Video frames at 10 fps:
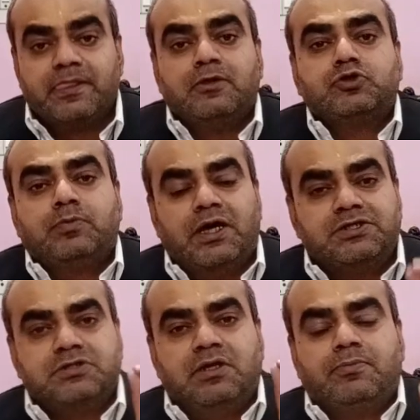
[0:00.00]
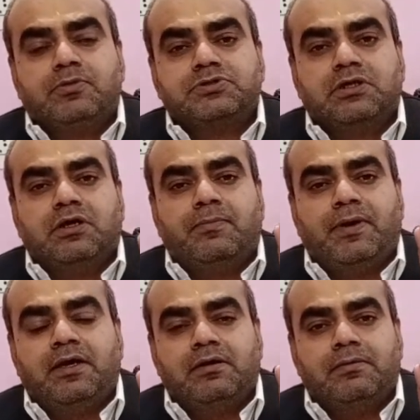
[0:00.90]
तो सुभाष चंद्र बोस ने कहा
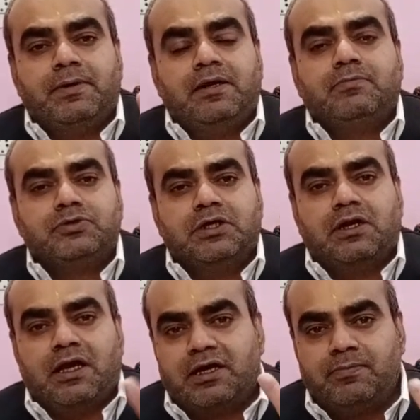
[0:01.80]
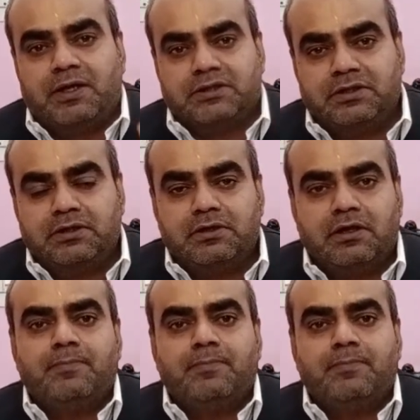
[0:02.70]
भाई बहन मुझे एक राखी बांध दे